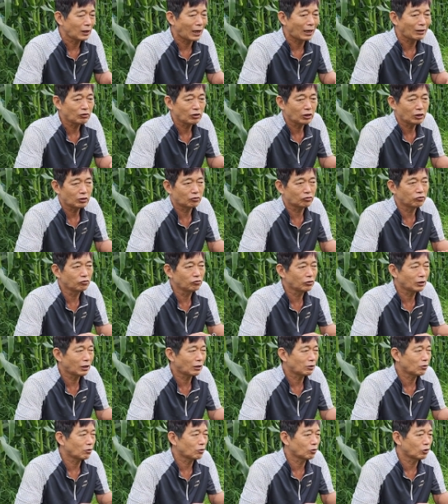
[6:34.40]
나중에
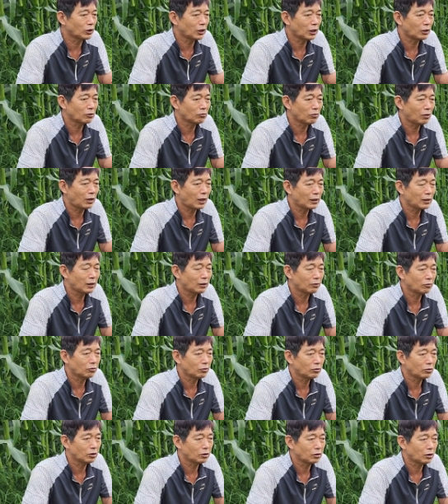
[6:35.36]
주느라고 고생도 안
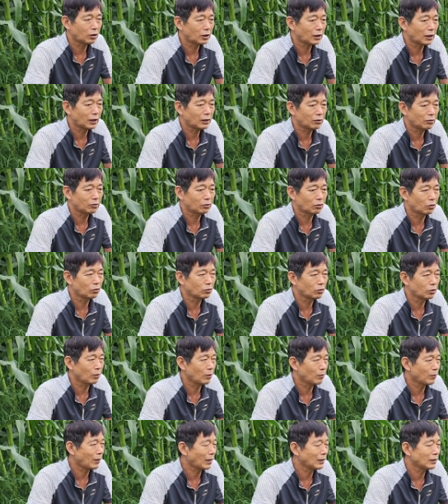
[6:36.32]
하고 이제 여러 가지 좋은
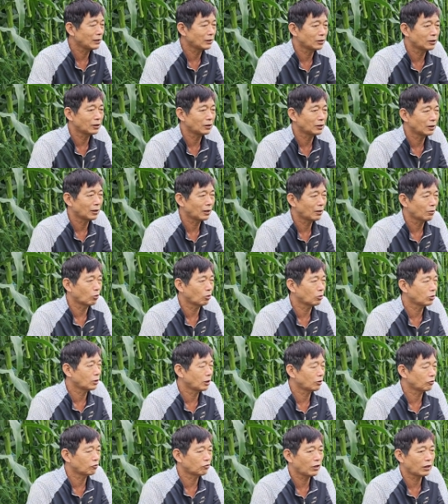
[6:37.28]
점이 많이 있으니까
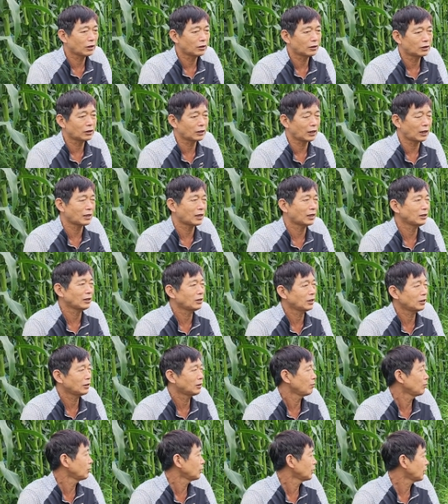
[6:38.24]
그때 수확을 잘
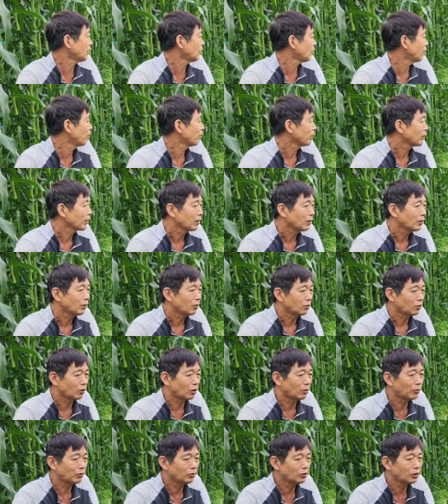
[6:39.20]
하셔야 됩니다.
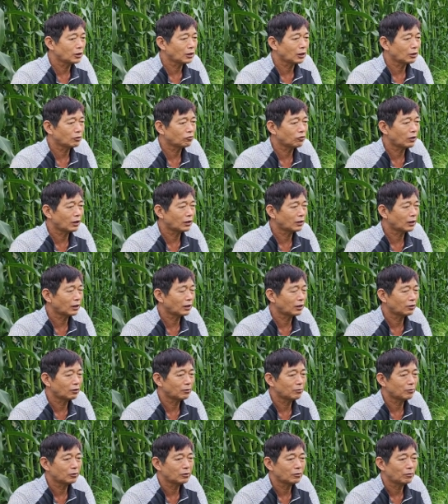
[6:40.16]
너무 늦게 수확을 하게
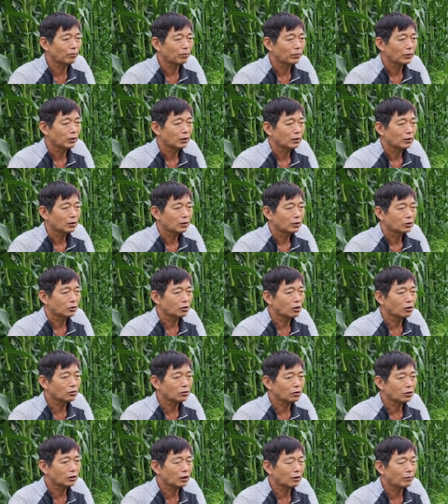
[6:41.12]
되면
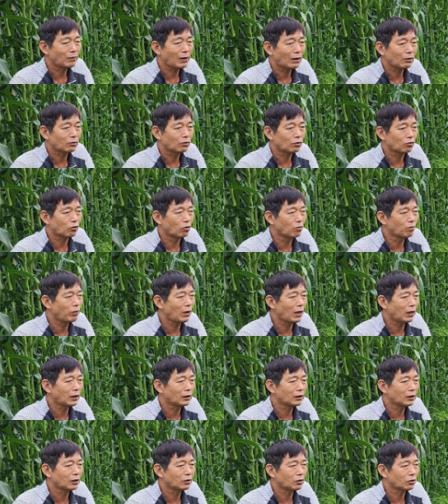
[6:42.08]
썩는 게 많고
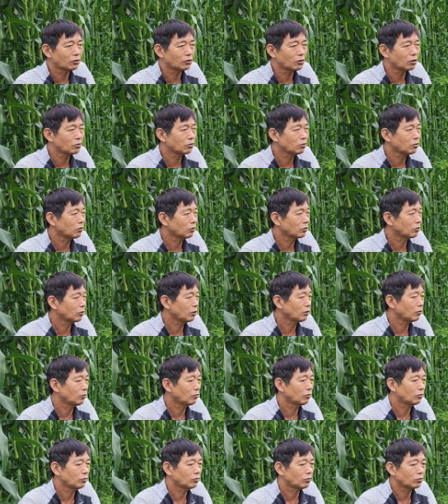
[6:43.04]
곰팡이 돼서 썩는 것도
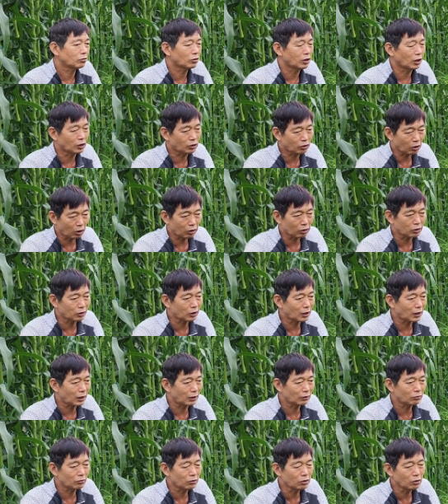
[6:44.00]
있고 또 뒤떨어져
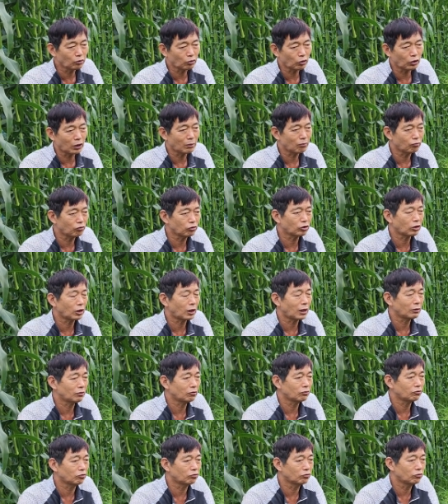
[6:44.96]
가지고 흡수기에 묻혀
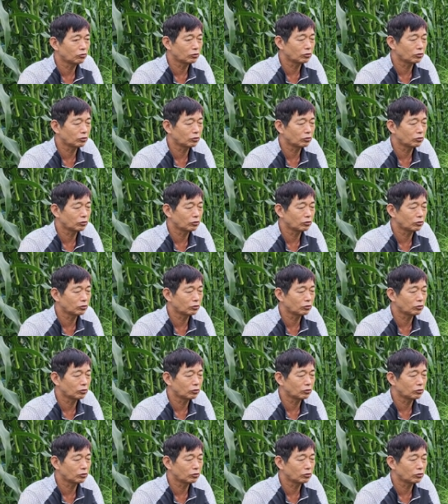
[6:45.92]
가지고